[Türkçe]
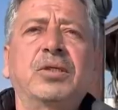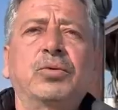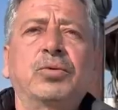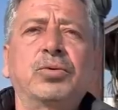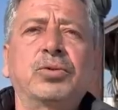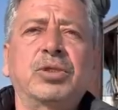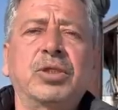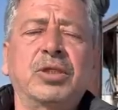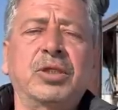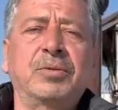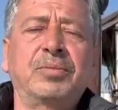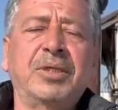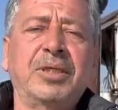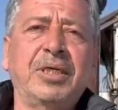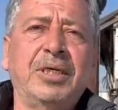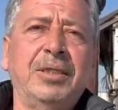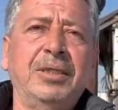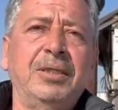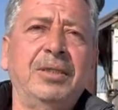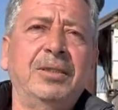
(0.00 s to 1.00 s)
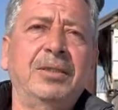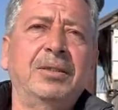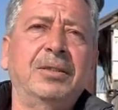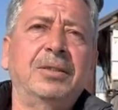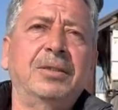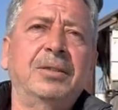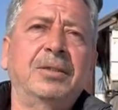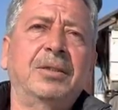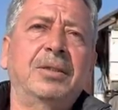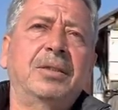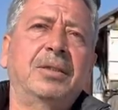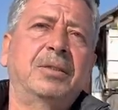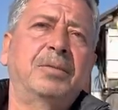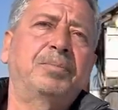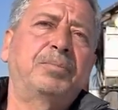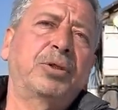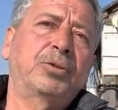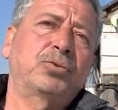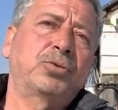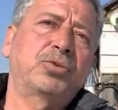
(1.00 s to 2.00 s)
kuşlarına bakan
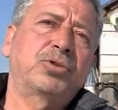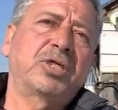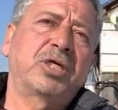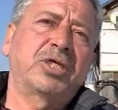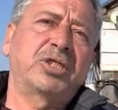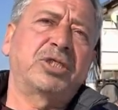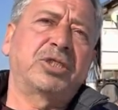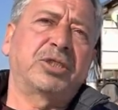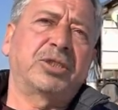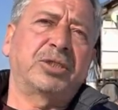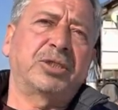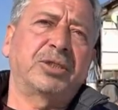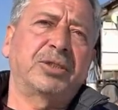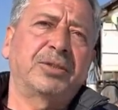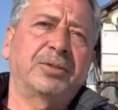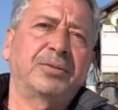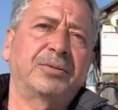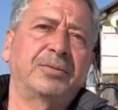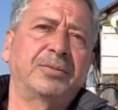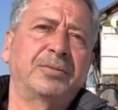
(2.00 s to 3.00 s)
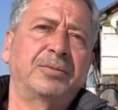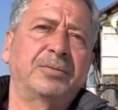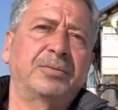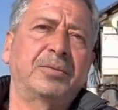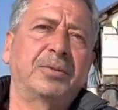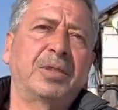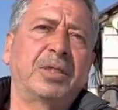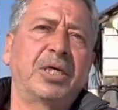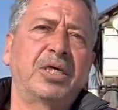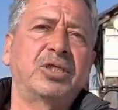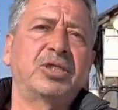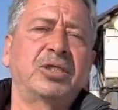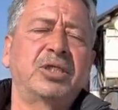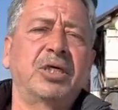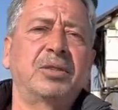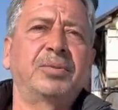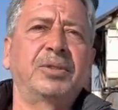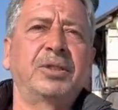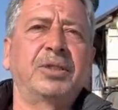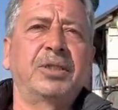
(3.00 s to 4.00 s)
Patozcu Akşit. Akşit
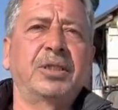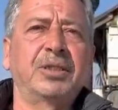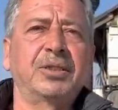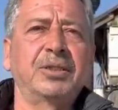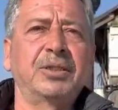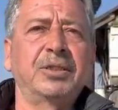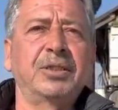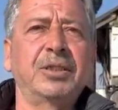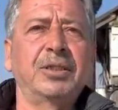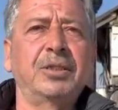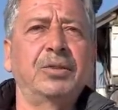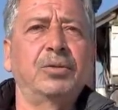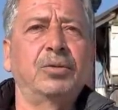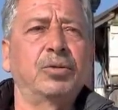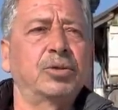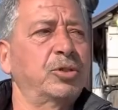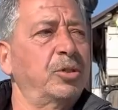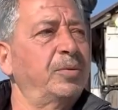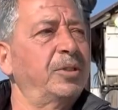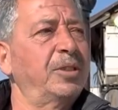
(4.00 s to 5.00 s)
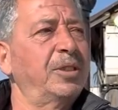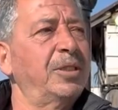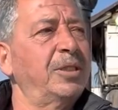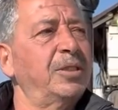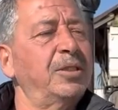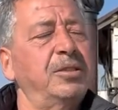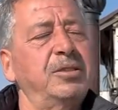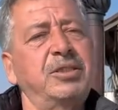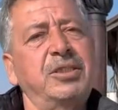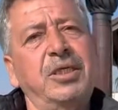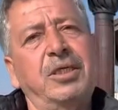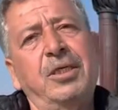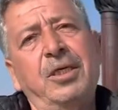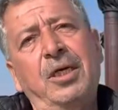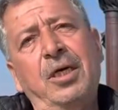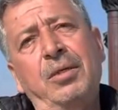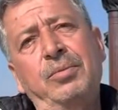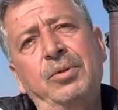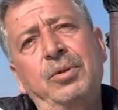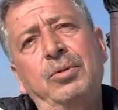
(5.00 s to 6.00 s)
abinin yanında da o zamanlar
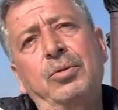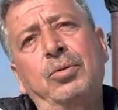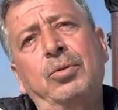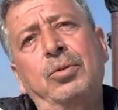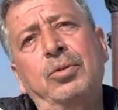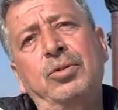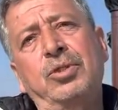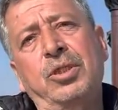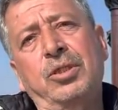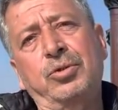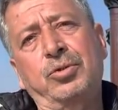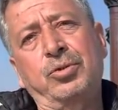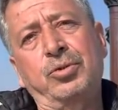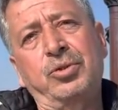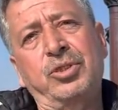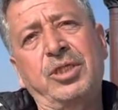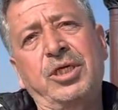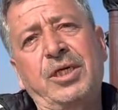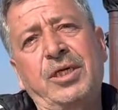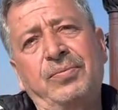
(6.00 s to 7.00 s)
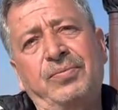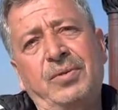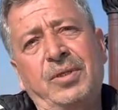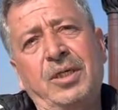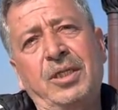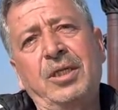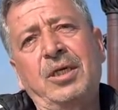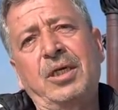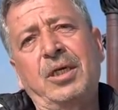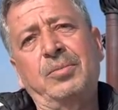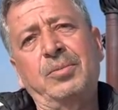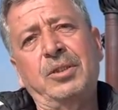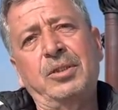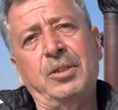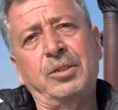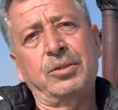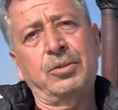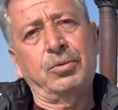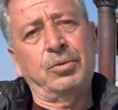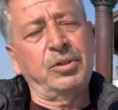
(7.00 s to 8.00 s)
Zekeriya abinin oğlu çalışıyor Şeref. Allah rahmet
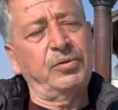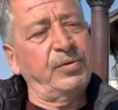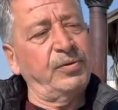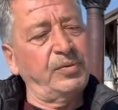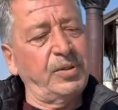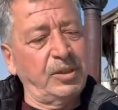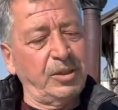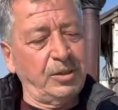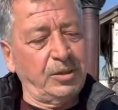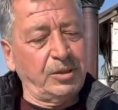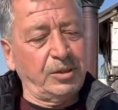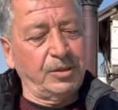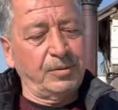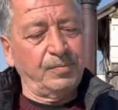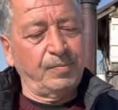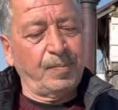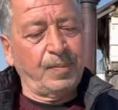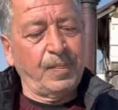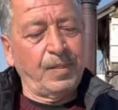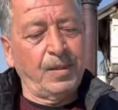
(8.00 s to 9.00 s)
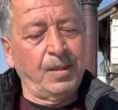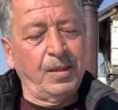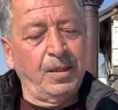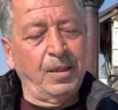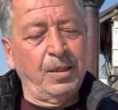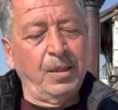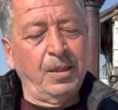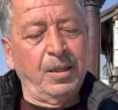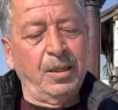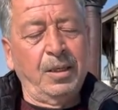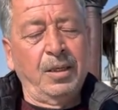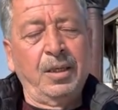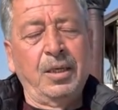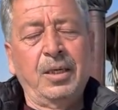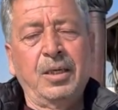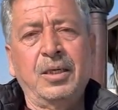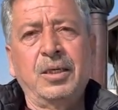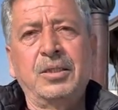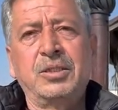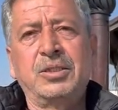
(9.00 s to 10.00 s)
eylesin o da vefat etti.
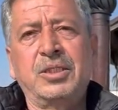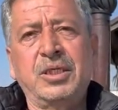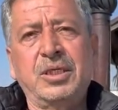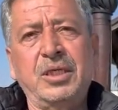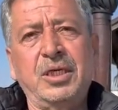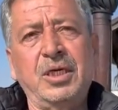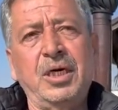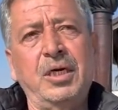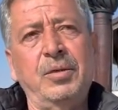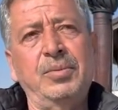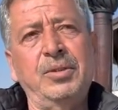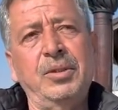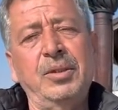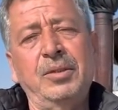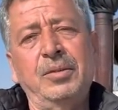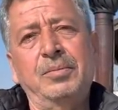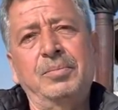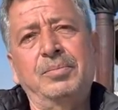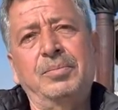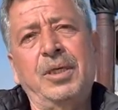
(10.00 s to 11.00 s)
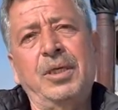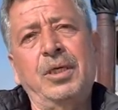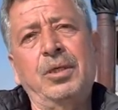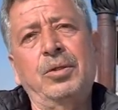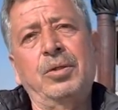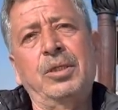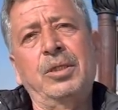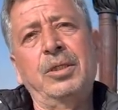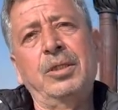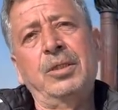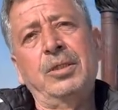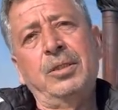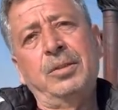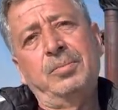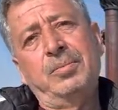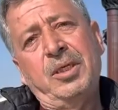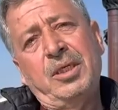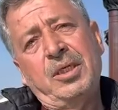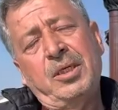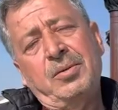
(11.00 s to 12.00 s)
Zekeriya abi bana göre
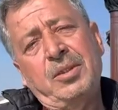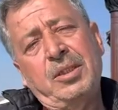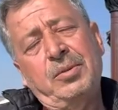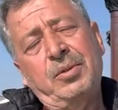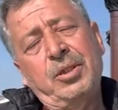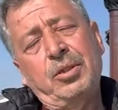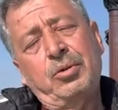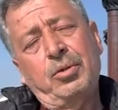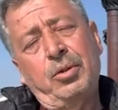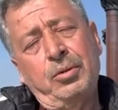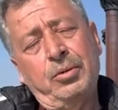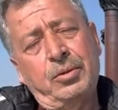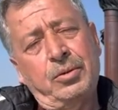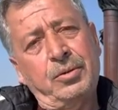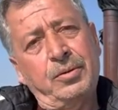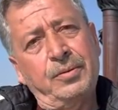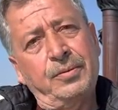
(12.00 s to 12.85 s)
Bergama'da bir ekoldür.